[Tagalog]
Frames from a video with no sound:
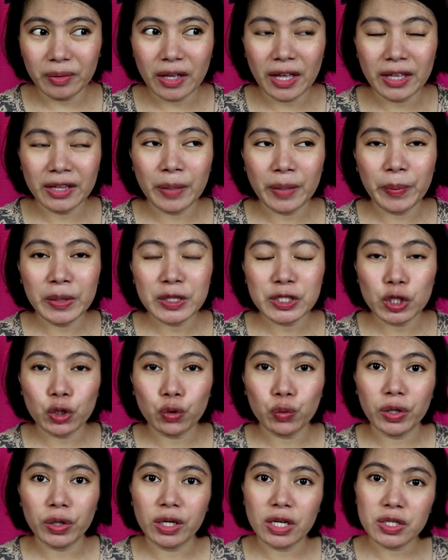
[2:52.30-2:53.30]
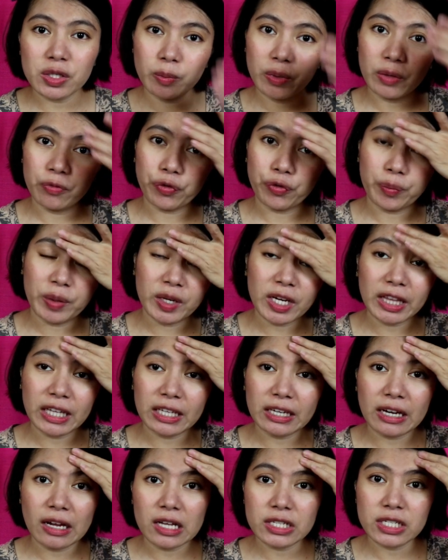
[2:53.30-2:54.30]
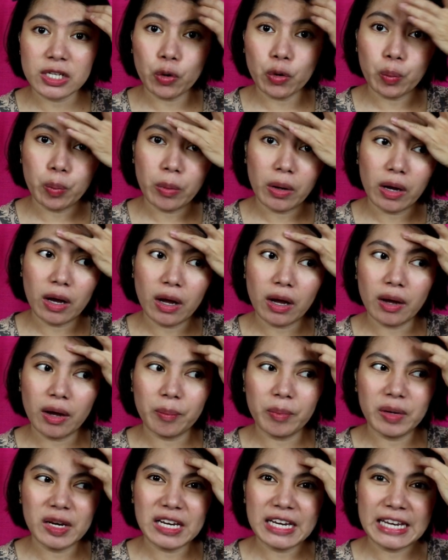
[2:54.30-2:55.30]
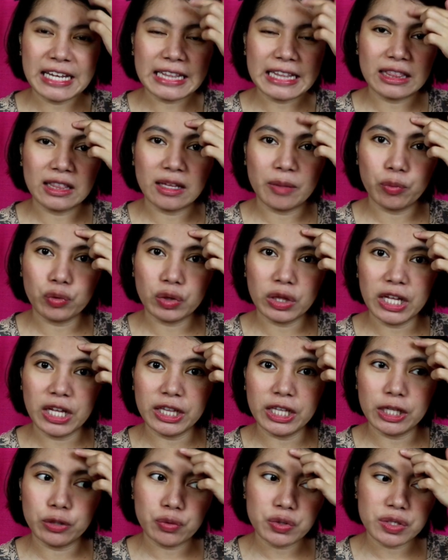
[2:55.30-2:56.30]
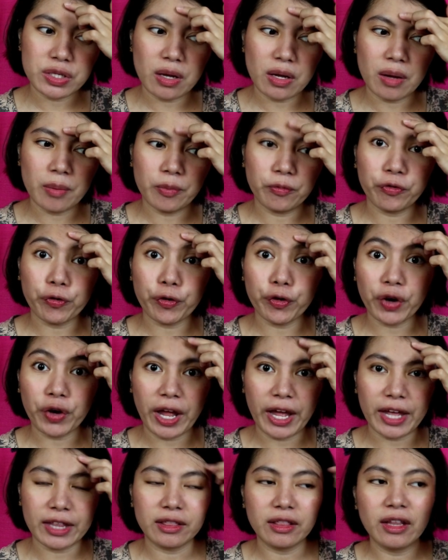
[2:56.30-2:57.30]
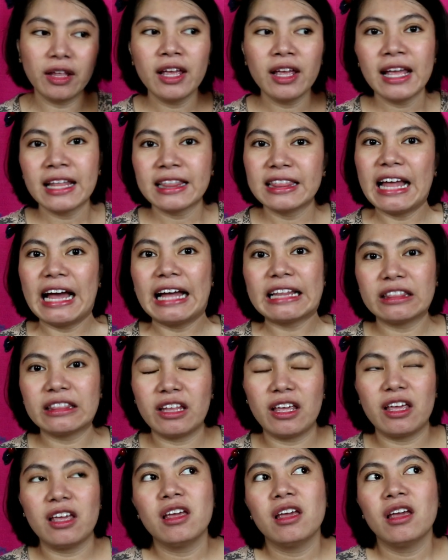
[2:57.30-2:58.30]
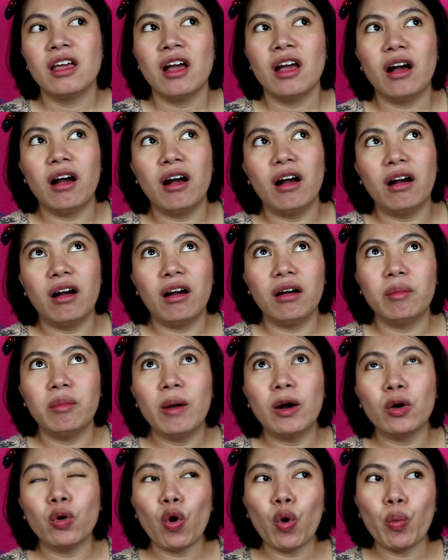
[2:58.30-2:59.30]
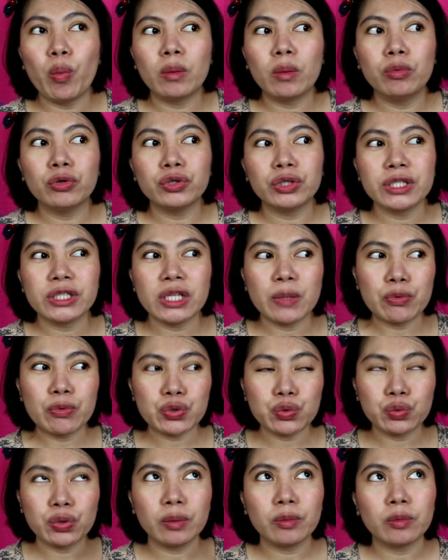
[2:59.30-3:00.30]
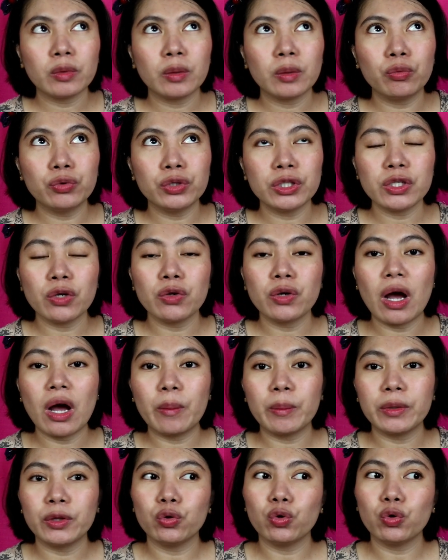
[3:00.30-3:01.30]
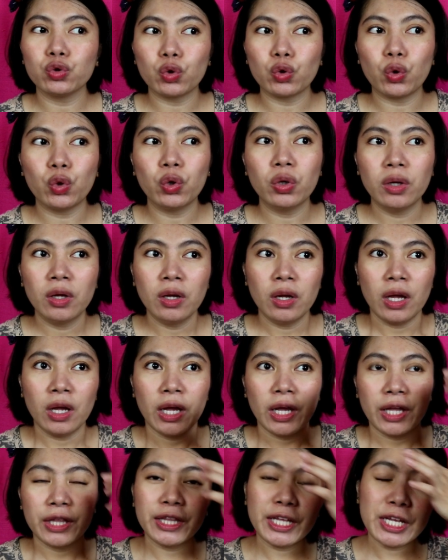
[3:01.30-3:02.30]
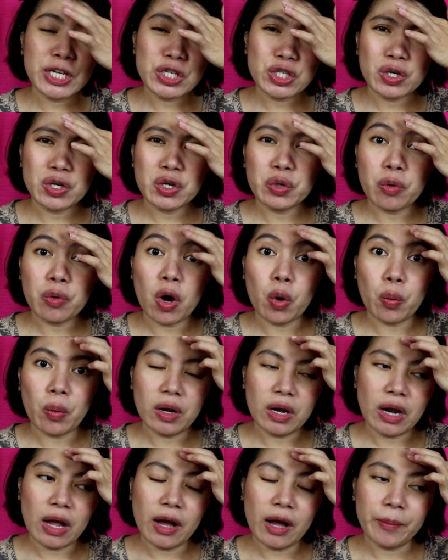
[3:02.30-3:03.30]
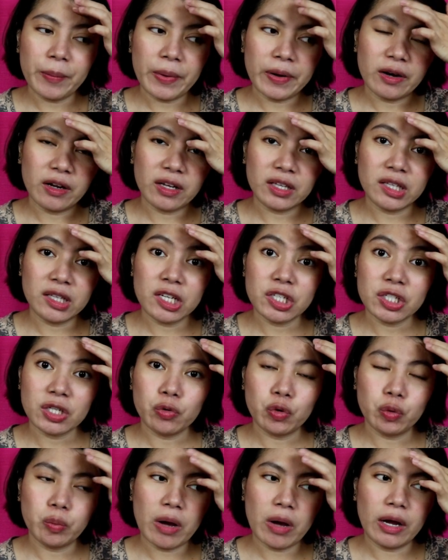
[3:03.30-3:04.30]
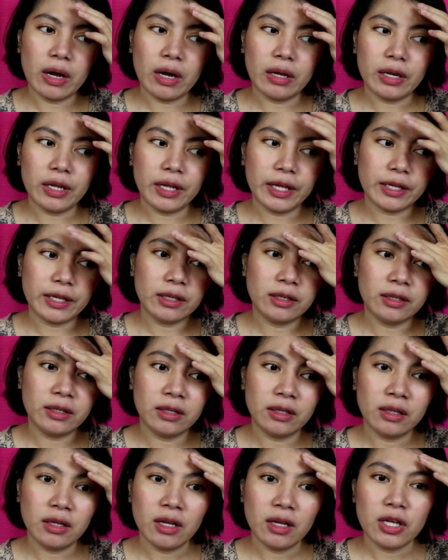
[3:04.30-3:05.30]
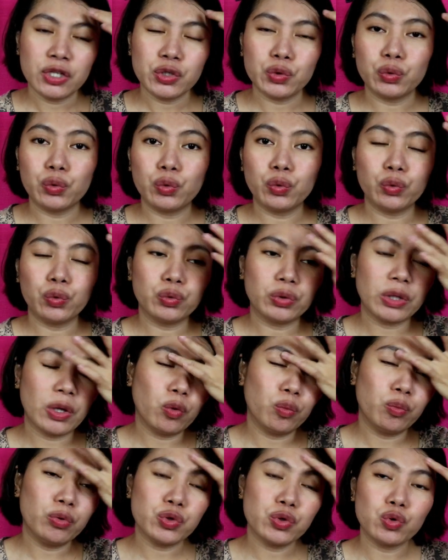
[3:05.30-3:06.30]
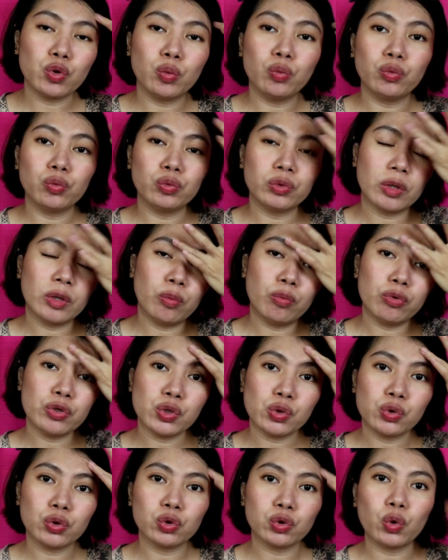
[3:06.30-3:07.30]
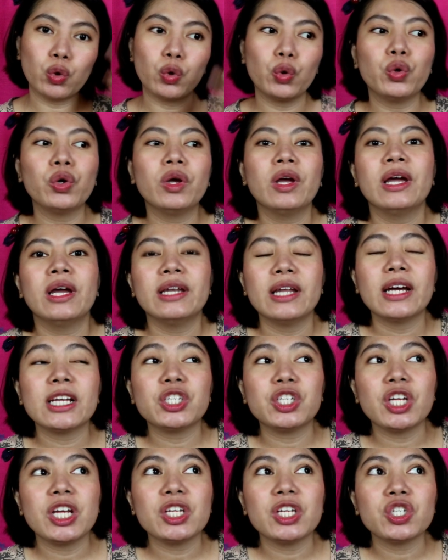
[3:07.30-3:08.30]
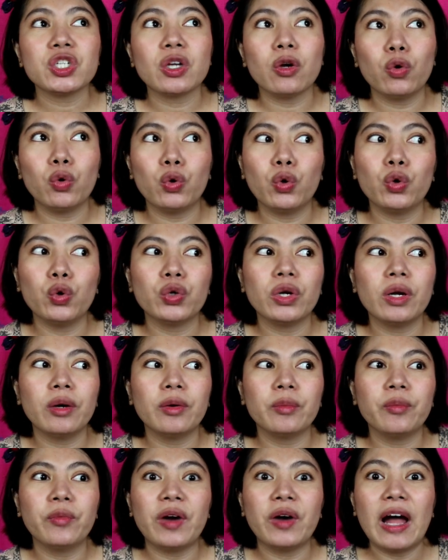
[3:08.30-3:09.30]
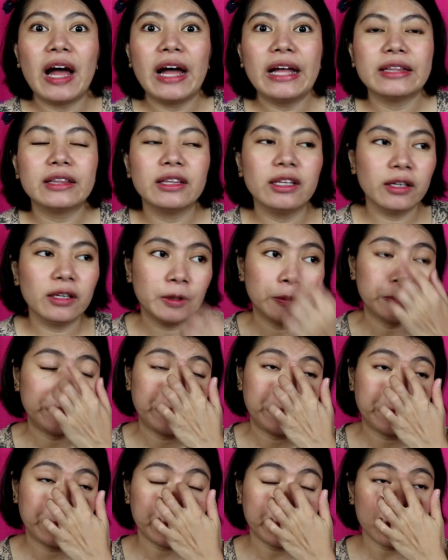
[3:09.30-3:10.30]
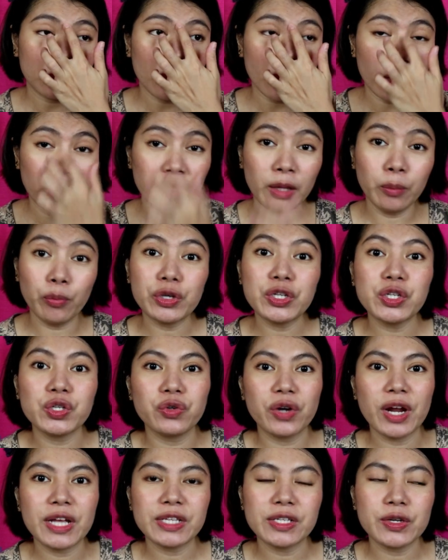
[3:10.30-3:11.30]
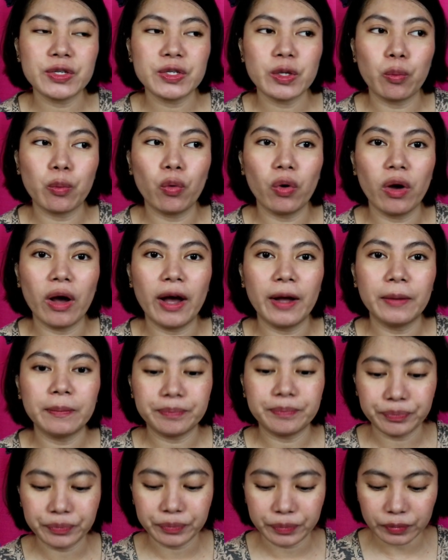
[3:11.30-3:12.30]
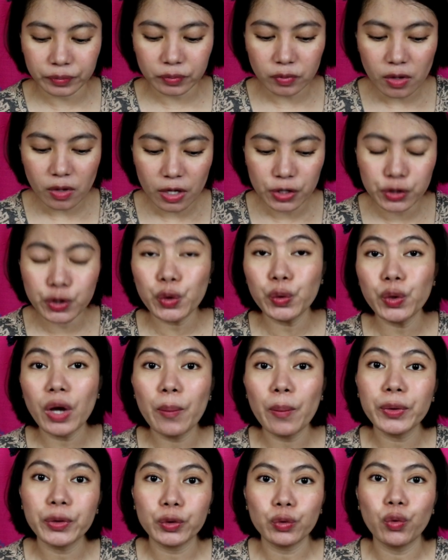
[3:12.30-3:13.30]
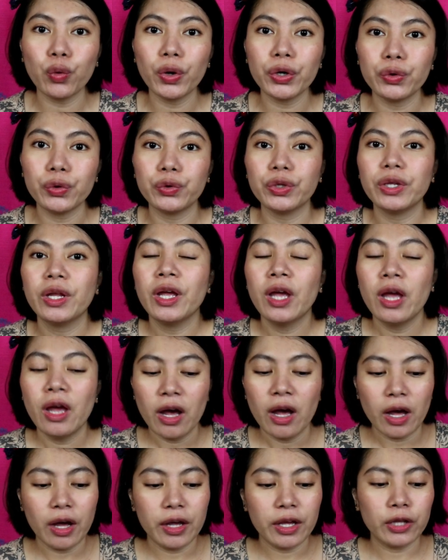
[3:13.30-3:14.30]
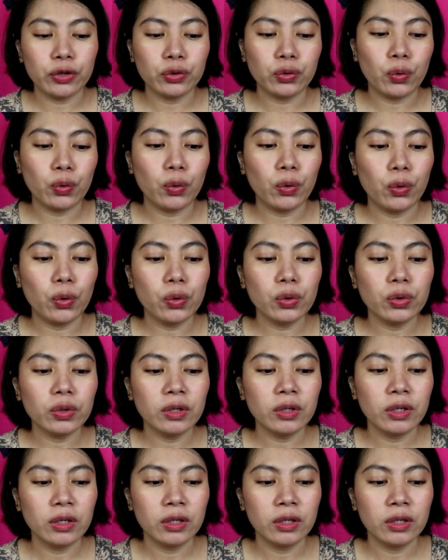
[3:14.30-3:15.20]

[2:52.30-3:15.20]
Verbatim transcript: and napansin ko rin kasi before, may natira kasi ako mga maliliit na butlig dito sa forehead dati, uh, bago ako magbuntis. Tapos nung nabuntis ako, gamit to hindi siya nawawala, parang hindi siya gumagaling. So, nung naubos ko, naubos ko to, I'll change ako ng brand na moisturizer sa mukha. So, yung gamit ko ngayon ay itong